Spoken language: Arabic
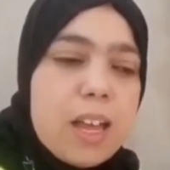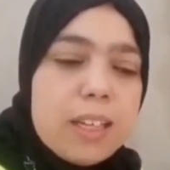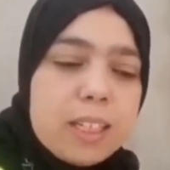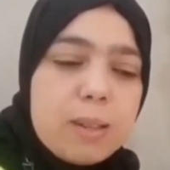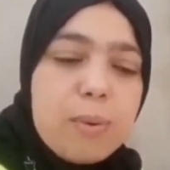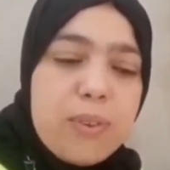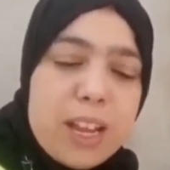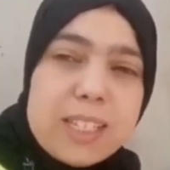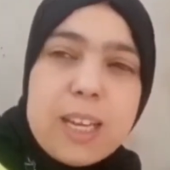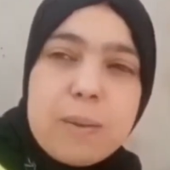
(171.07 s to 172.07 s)
دابا في حاله
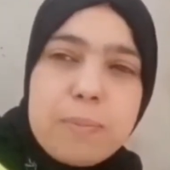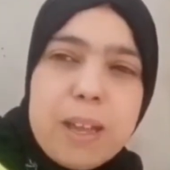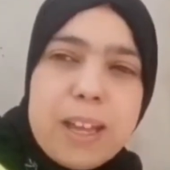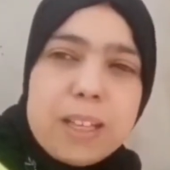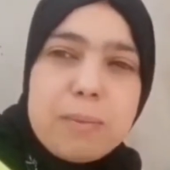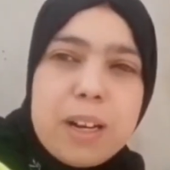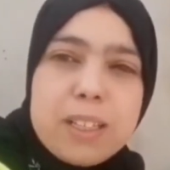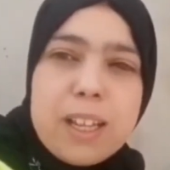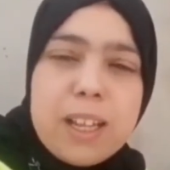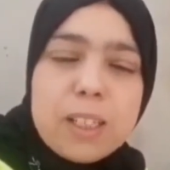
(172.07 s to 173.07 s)
حرب مع هذا المرض
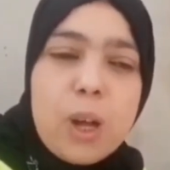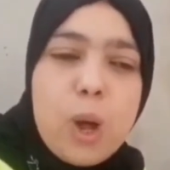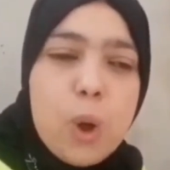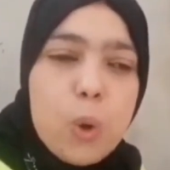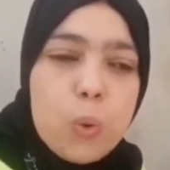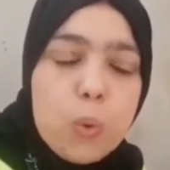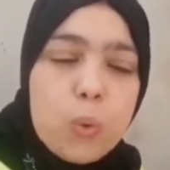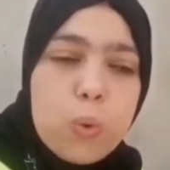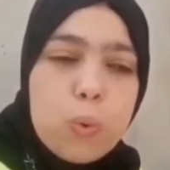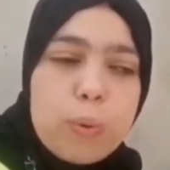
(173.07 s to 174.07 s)
هذا
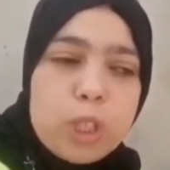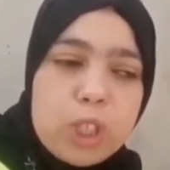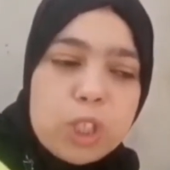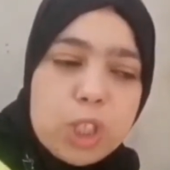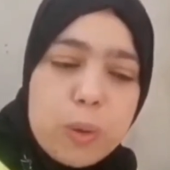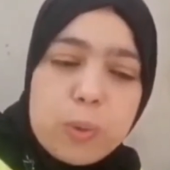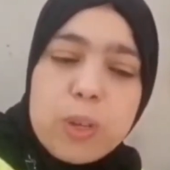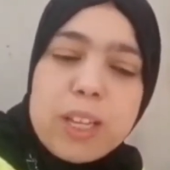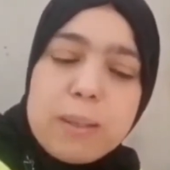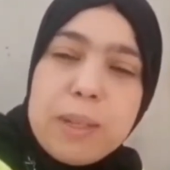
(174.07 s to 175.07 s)
وباش نتجاوزوا هذه
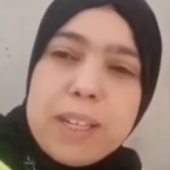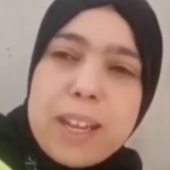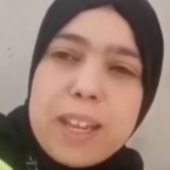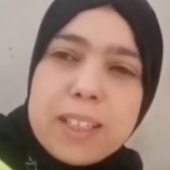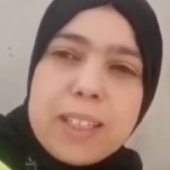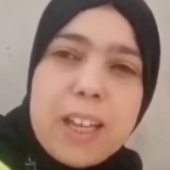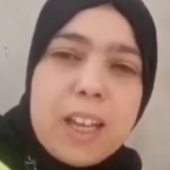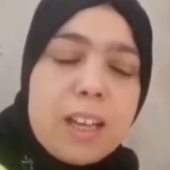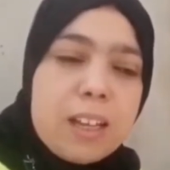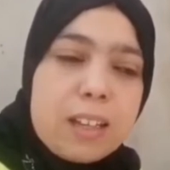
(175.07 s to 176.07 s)
المحنه هذه
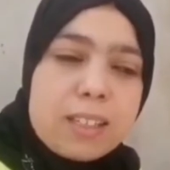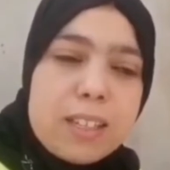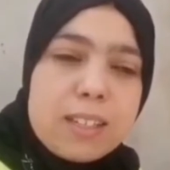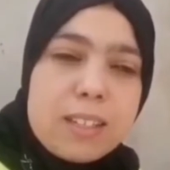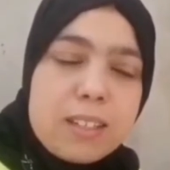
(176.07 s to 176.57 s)
خصنا